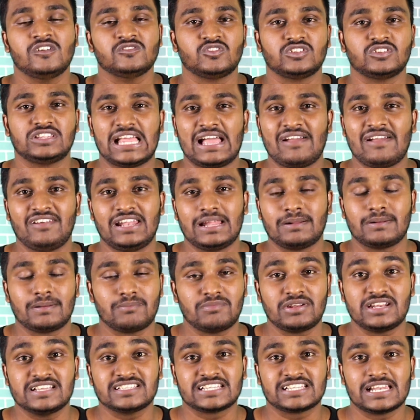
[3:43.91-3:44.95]
ஸோ தேவையில்லாம
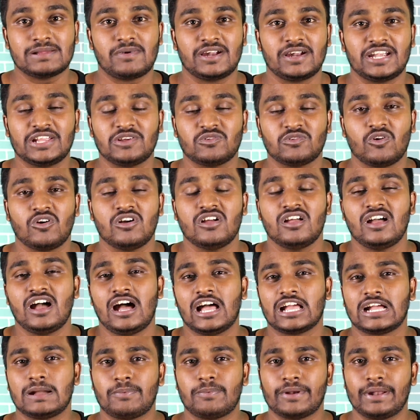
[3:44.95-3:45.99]
நம்ம ரிஸ்க்கில் மாட்டிக்குவோம்
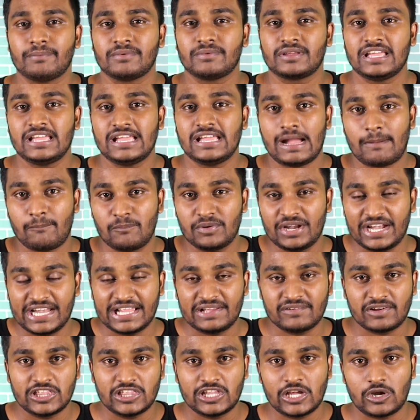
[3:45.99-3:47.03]
அதுக்கப்புறம் நமக்கு அப்படி நீங்கள்